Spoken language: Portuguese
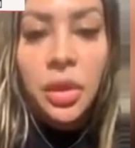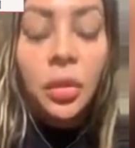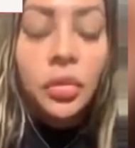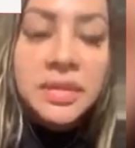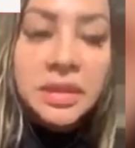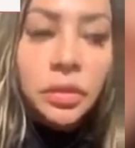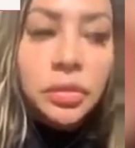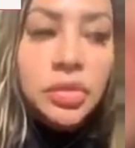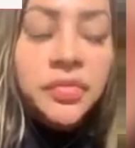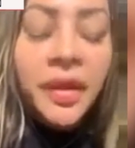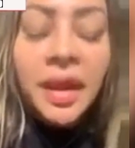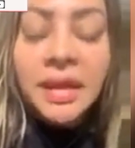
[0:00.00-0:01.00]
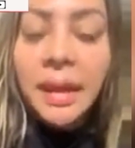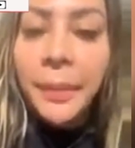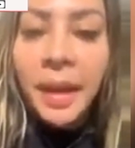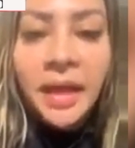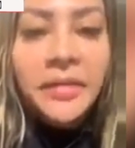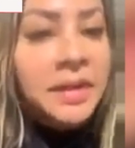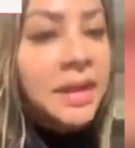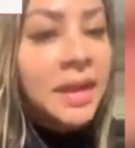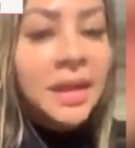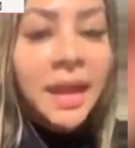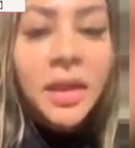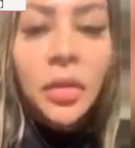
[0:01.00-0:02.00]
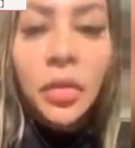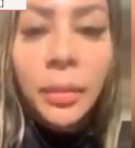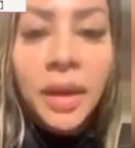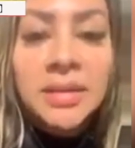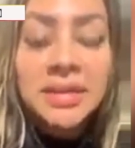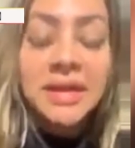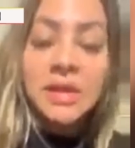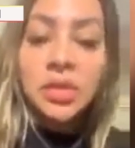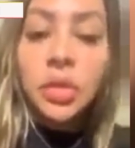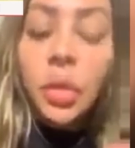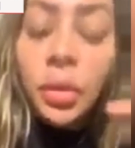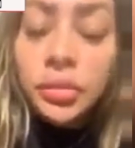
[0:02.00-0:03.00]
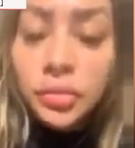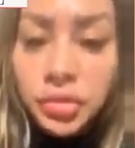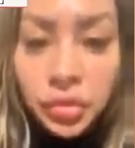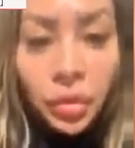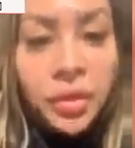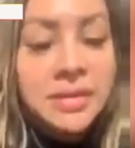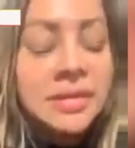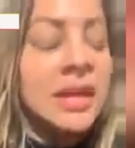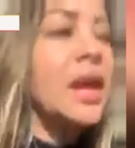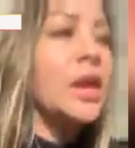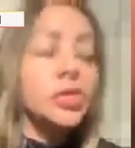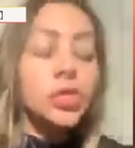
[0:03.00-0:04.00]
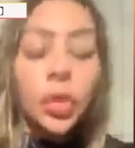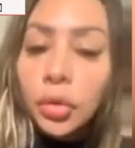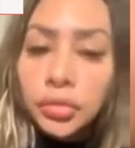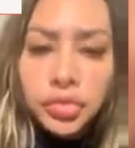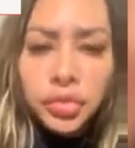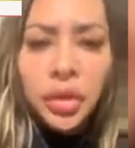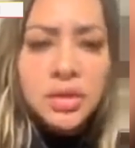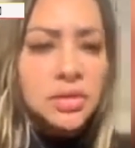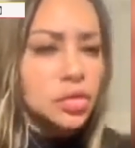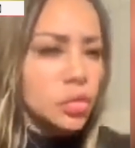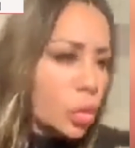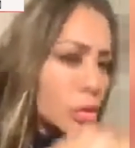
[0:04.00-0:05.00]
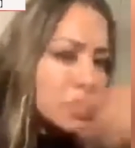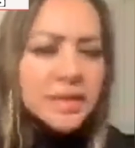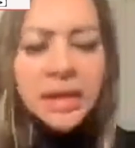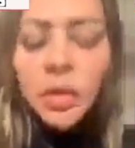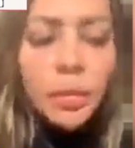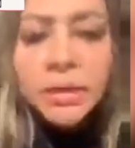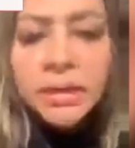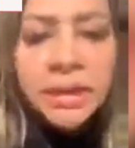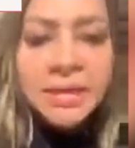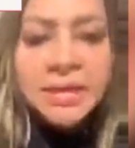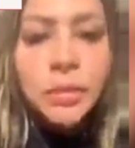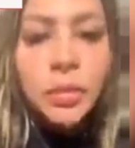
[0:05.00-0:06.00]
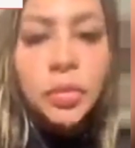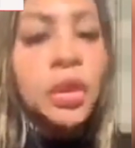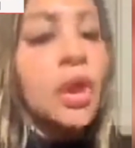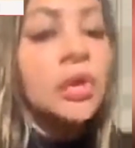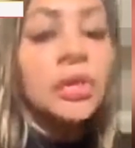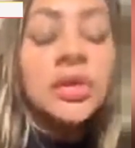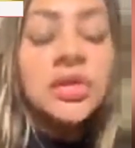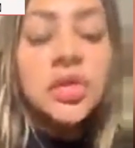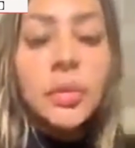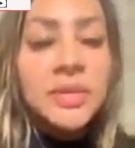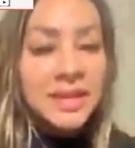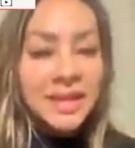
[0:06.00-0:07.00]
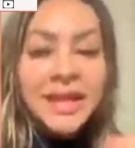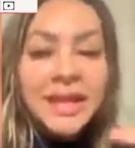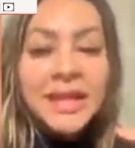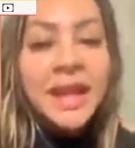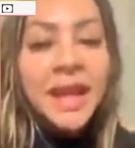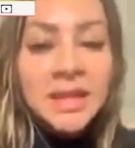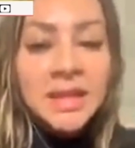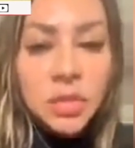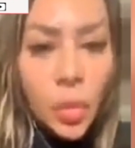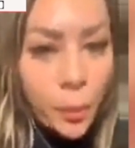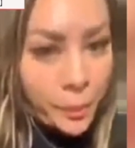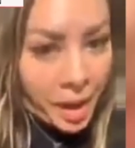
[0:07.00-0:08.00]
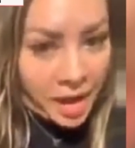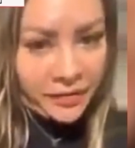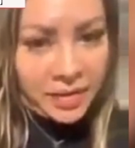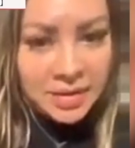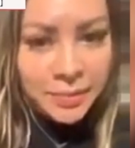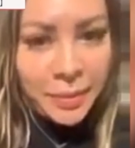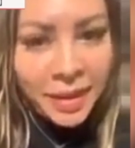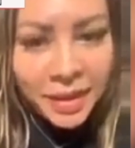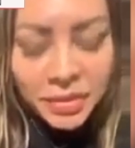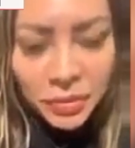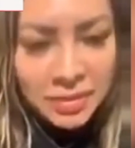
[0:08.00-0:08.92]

O Senhor nos fala na palavra dele lá em Romanos que todos nós, todos nós, todo ser humano nesse mundo, nós somos indesculpáveis perante o